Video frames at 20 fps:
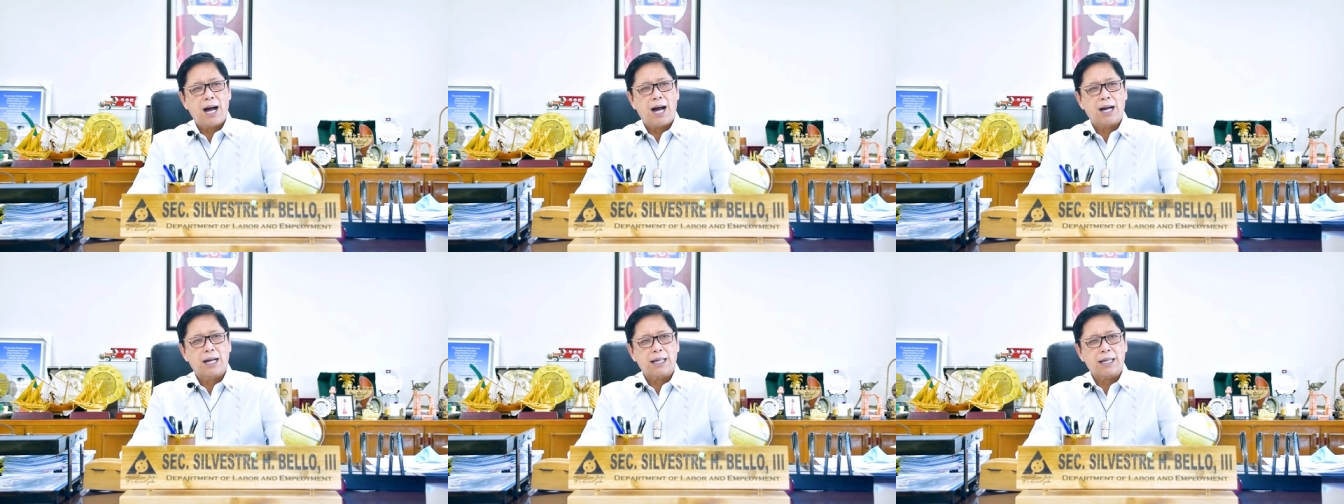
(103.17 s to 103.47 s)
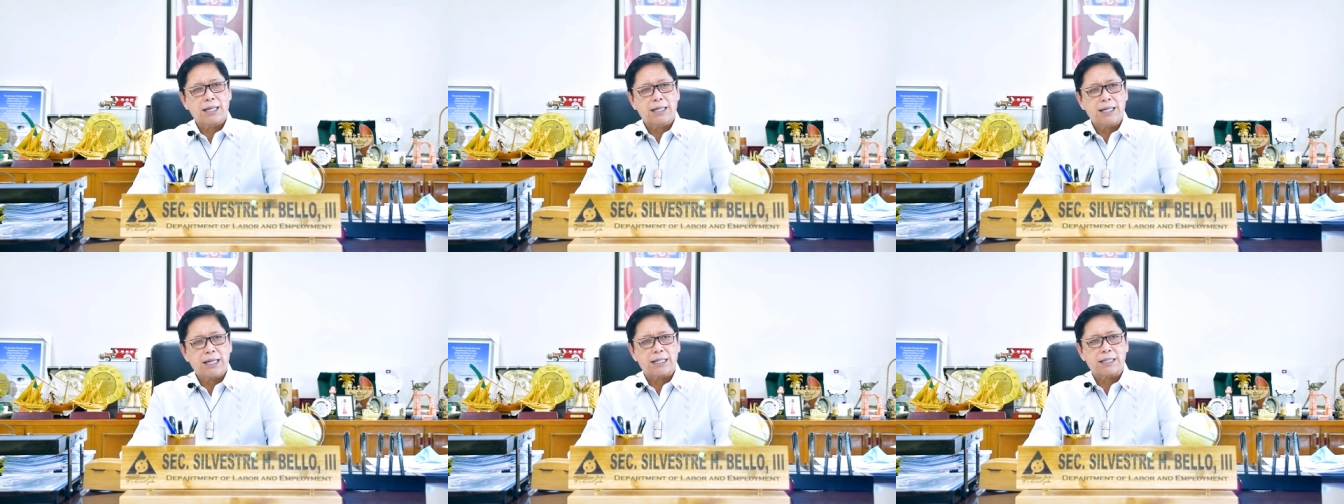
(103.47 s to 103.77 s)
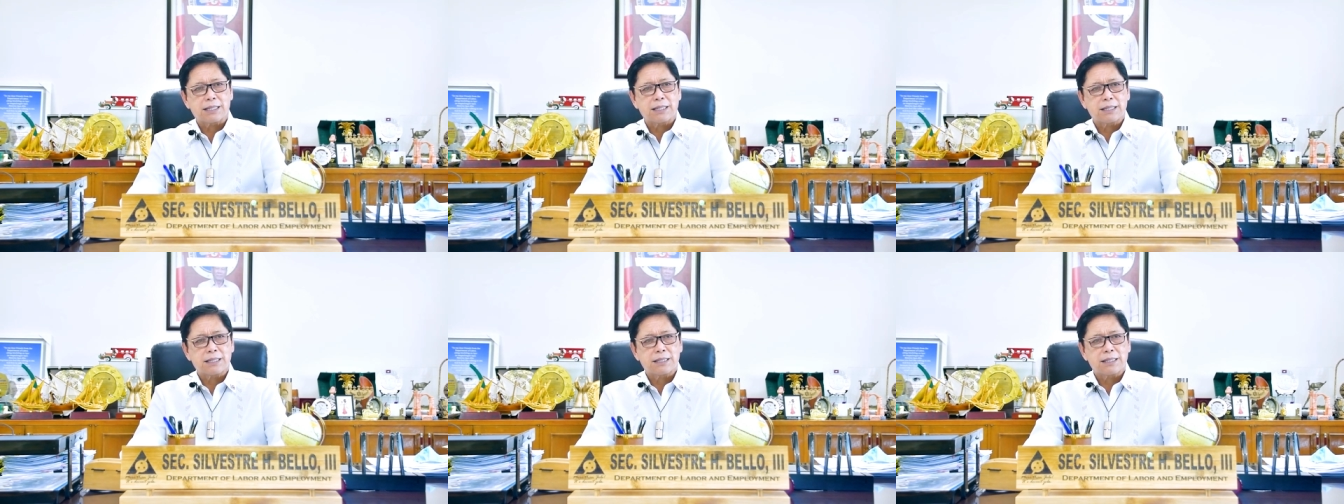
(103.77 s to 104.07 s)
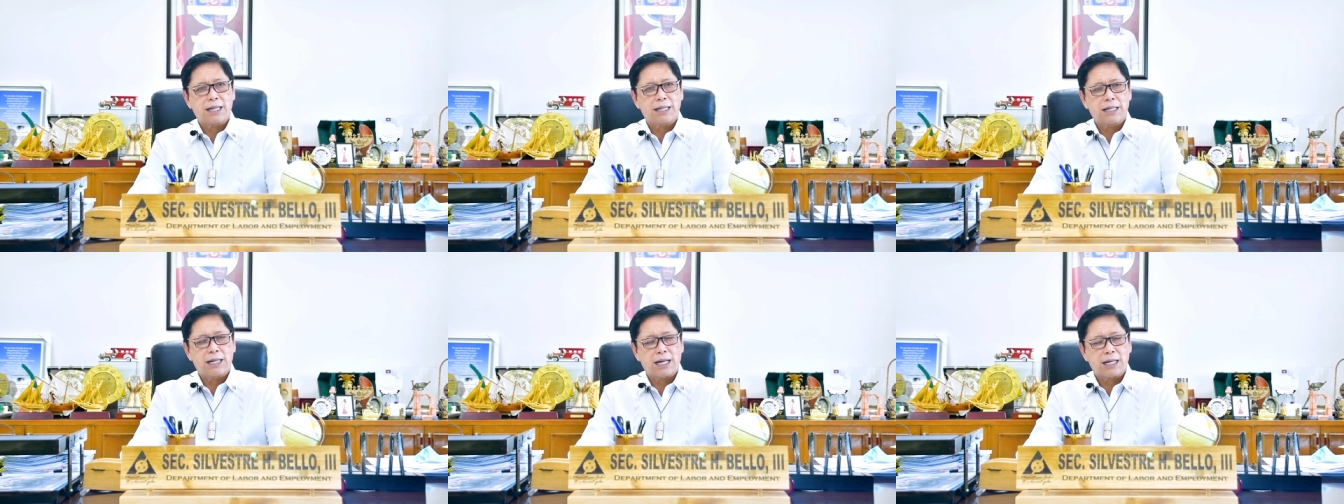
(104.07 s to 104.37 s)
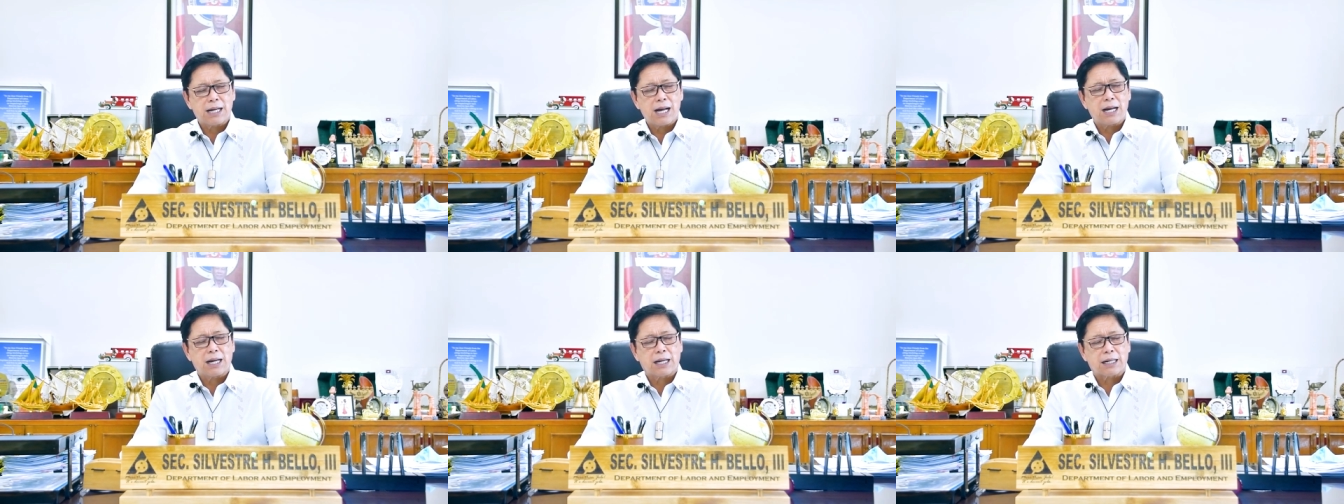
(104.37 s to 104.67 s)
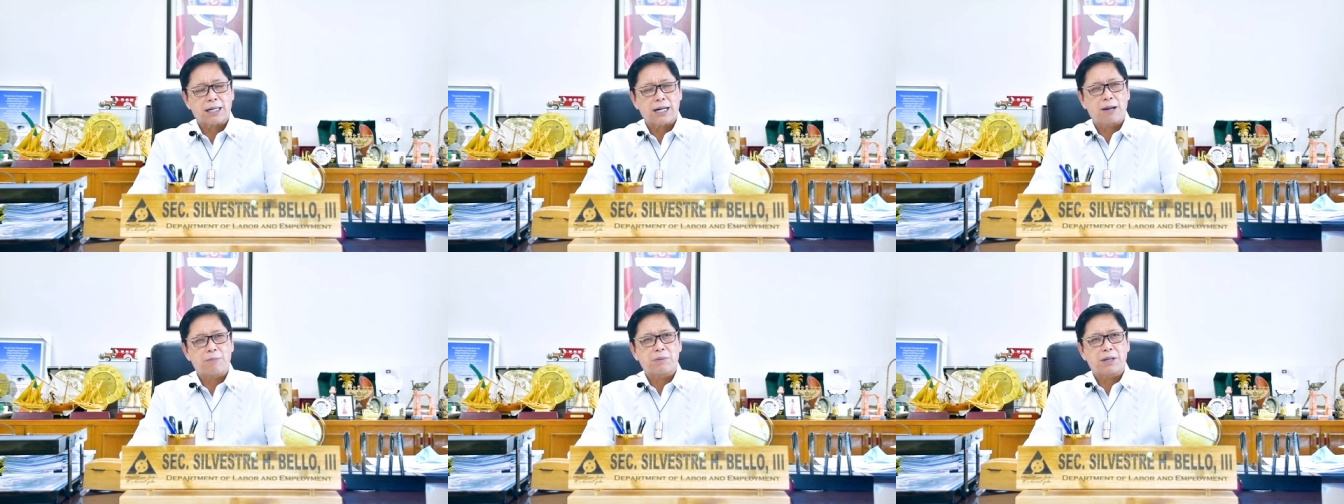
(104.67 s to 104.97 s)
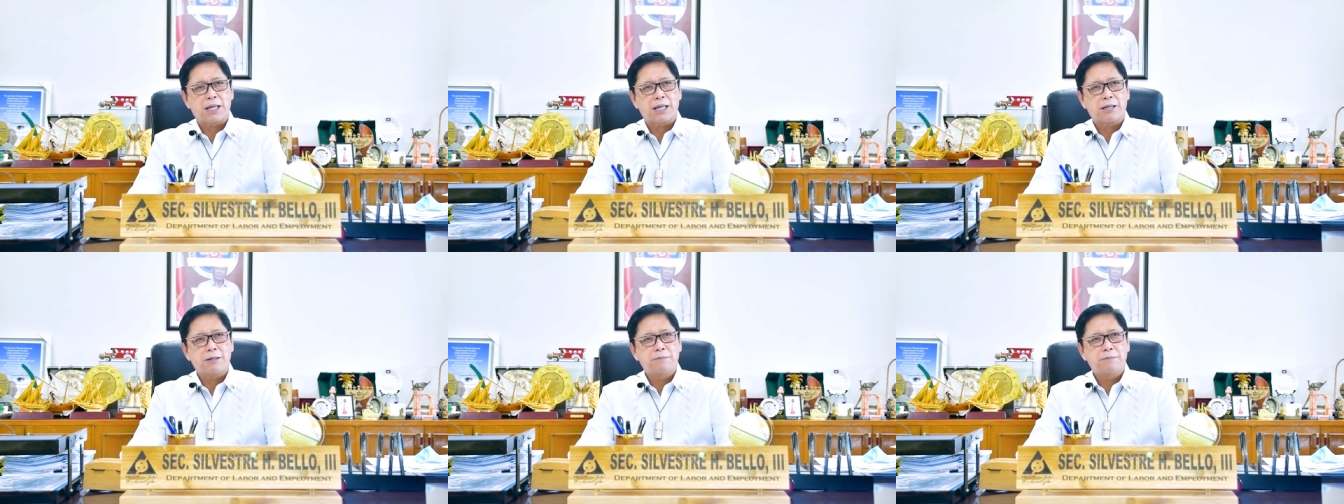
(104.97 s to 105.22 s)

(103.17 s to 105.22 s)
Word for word: ang higit na nakakarami.